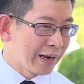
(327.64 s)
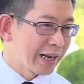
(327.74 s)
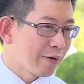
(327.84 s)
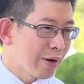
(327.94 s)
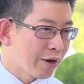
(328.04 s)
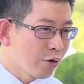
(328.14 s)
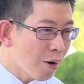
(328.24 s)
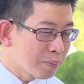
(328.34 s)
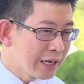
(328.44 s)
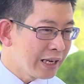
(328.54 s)
งเลยครับว่ารอ
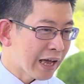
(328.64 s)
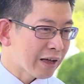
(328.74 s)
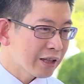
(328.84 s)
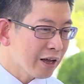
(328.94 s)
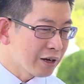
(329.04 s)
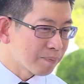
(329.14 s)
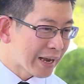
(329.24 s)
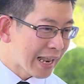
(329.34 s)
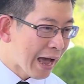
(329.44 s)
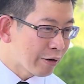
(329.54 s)
บนี้เนี่ยถ้าเกิดไป
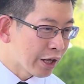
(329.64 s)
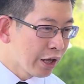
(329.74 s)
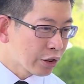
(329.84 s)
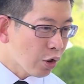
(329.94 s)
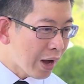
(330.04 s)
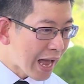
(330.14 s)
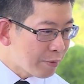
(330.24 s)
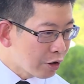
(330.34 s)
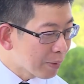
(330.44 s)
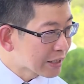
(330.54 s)
แล้วเนี่ยต้องให้
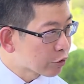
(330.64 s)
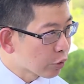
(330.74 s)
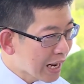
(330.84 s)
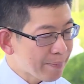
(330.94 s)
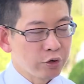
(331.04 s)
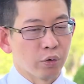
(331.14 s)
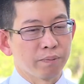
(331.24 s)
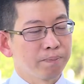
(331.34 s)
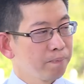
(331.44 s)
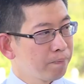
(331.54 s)
พี่น้องประชาชนได้ประโยชน์
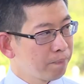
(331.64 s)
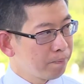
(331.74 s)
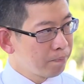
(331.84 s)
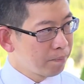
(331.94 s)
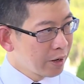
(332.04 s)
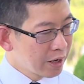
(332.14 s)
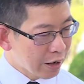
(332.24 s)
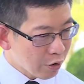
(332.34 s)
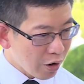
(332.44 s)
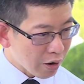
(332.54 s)
แล้
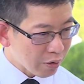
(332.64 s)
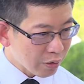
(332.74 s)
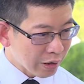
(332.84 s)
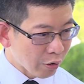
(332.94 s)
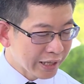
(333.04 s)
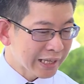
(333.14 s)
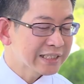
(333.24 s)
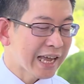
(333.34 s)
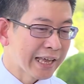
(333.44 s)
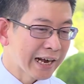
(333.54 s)
วก็เราเลยตั้ง
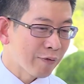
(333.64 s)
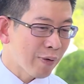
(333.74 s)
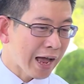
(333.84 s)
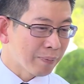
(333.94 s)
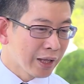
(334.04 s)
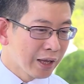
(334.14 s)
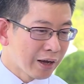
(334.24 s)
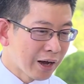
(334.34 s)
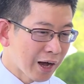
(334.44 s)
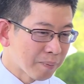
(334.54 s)
ใจครับว่า
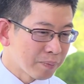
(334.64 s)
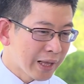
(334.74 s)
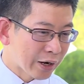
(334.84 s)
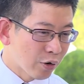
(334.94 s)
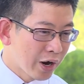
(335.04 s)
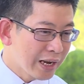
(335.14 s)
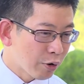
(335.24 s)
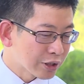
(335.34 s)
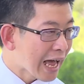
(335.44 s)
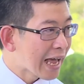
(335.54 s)
อย่างน้อยเนี่ยพ
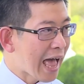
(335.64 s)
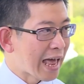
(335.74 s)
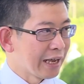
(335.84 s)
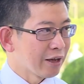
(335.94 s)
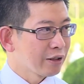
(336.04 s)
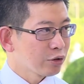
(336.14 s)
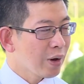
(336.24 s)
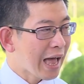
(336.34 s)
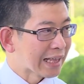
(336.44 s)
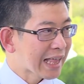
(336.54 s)
อจ้างงานเนี่ยต้อง
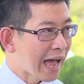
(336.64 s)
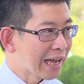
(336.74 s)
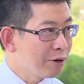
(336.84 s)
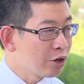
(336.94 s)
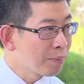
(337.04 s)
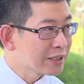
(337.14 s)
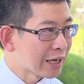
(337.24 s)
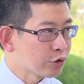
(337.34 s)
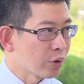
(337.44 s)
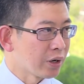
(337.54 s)
หาทางให้พี่น้องประชา
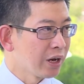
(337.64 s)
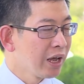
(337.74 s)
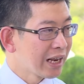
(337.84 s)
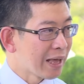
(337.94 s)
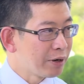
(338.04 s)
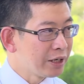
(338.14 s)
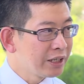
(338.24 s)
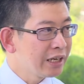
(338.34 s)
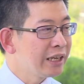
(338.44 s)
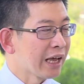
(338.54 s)
ชนในพื้น
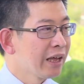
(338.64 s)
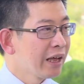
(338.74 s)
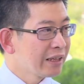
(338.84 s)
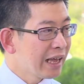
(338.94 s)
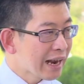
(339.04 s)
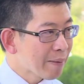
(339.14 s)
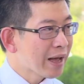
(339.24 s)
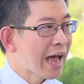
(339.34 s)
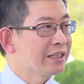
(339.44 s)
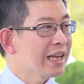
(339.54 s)
ที่เนี่ยได้รับ
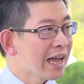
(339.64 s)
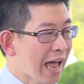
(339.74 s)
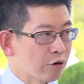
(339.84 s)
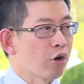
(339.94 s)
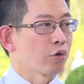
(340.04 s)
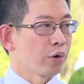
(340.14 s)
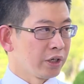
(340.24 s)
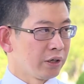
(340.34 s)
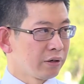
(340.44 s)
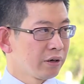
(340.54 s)
การจ้างงานก่อนคนอื่น